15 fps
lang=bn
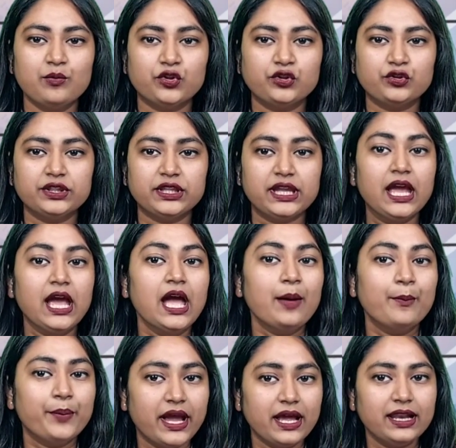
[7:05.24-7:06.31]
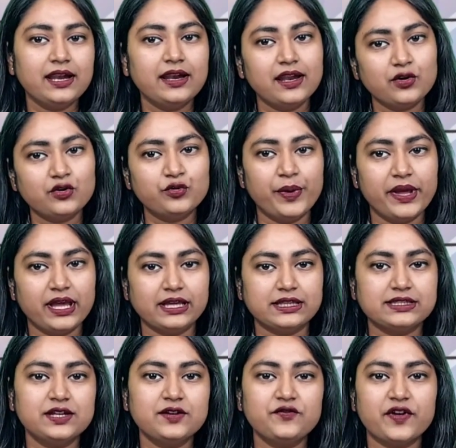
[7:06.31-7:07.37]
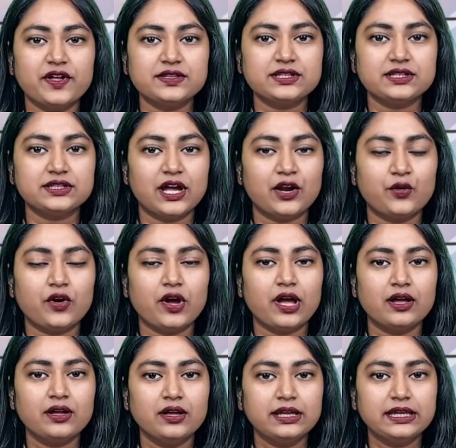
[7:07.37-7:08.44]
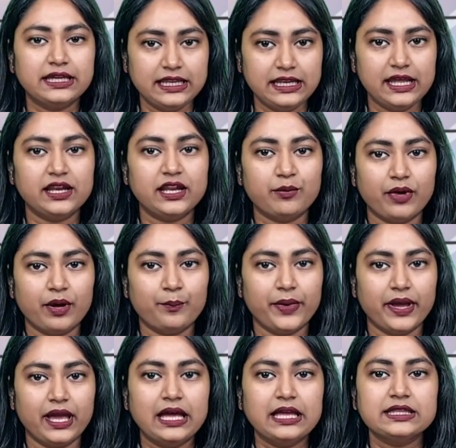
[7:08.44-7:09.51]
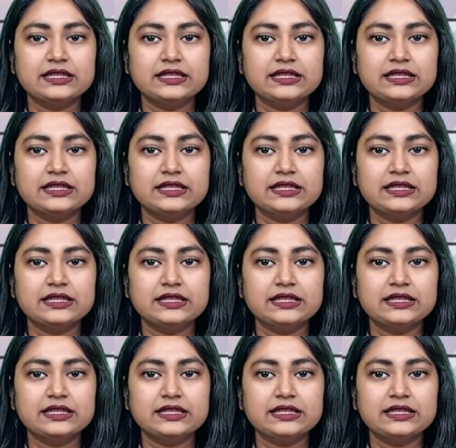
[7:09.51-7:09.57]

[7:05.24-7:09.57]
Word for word: কিংবদন্তি পেলের রেকর্ড ভেঙেছেন ফ্রান্সের তারকা কিলিয়ান এমবাপ্পে